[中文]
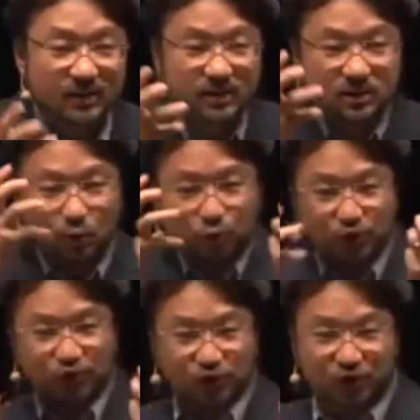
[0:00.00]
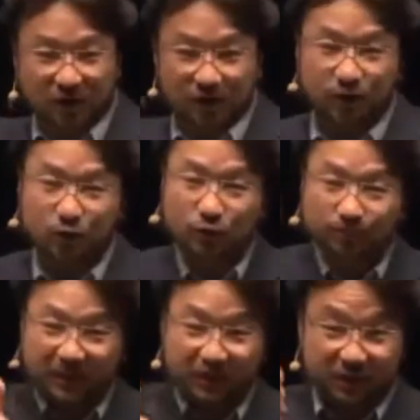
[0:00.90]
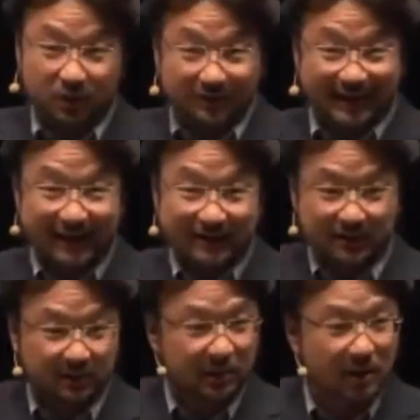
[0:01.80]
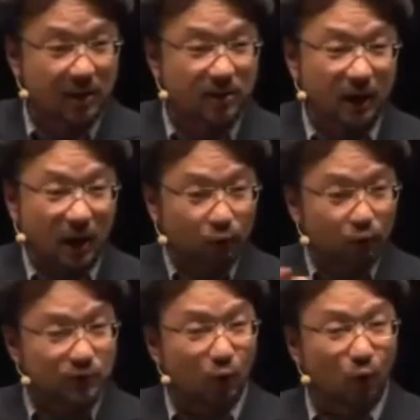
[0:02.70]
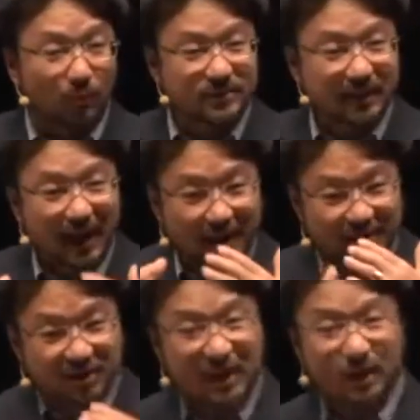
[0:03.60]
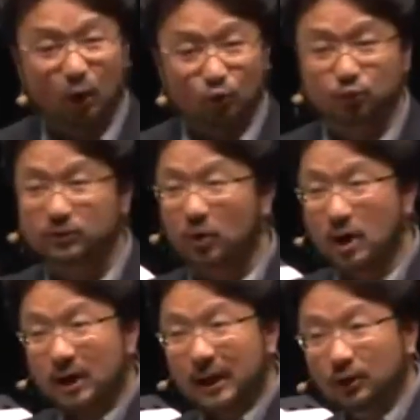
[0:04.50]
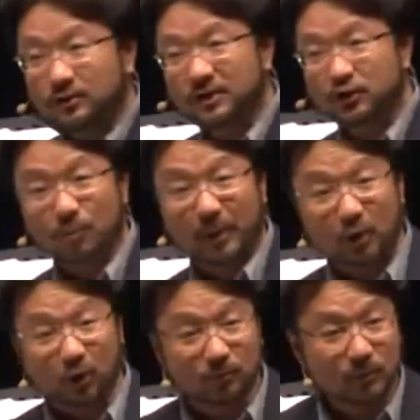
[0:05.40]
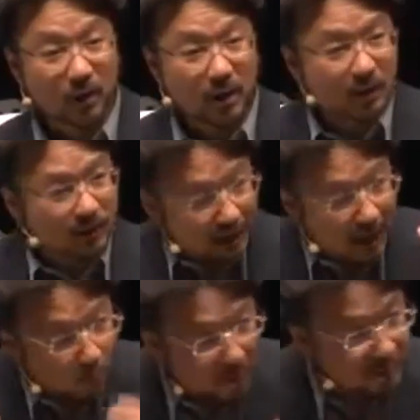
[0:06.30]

受石刑，就是被石头砸死的。但很多时候我们在看一些参考书的时候，看到这里就没有了。那他为